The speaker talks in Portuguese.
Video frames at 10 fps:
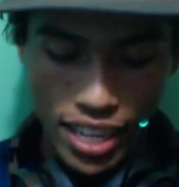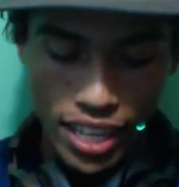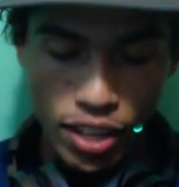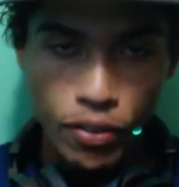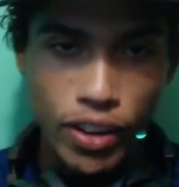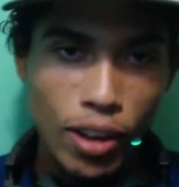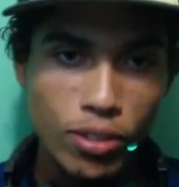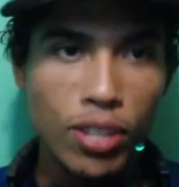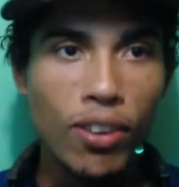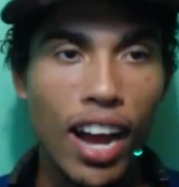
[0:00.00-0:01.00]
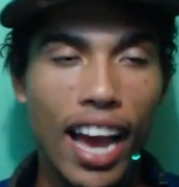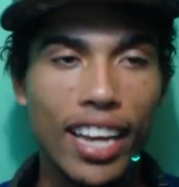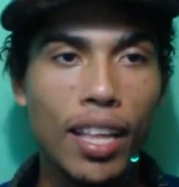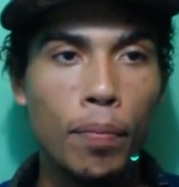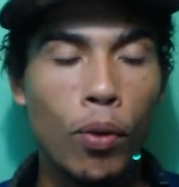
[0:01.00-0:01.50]
E não ficar usando
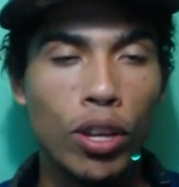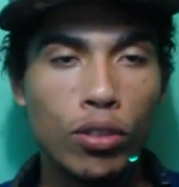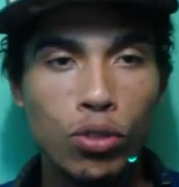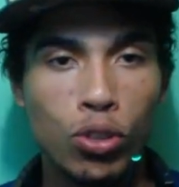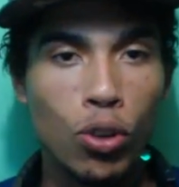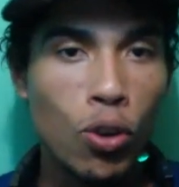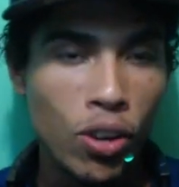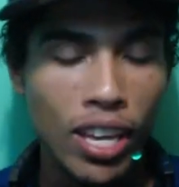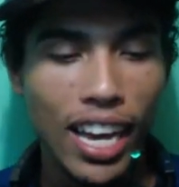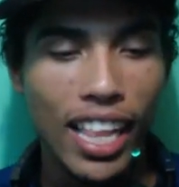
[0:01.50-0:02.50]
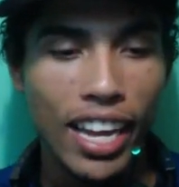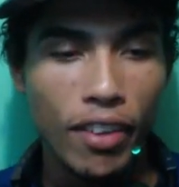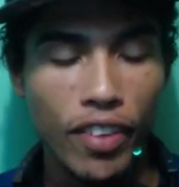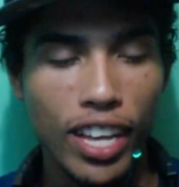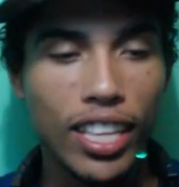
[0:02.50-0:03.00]
hack na porra de um jogo que a
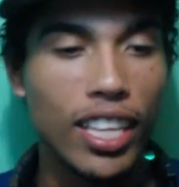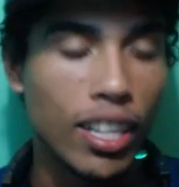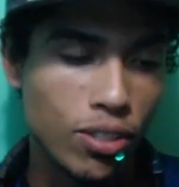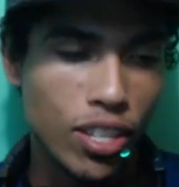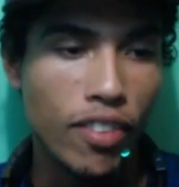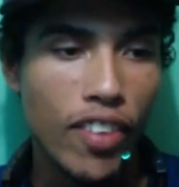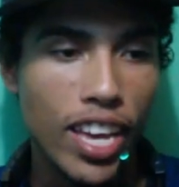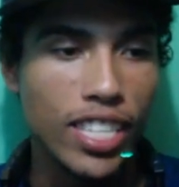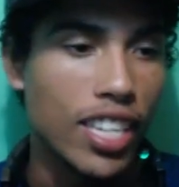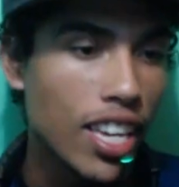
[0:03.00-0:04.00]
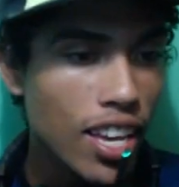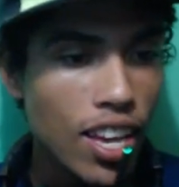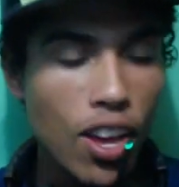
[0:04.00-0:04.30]
galera fica tentando se divertir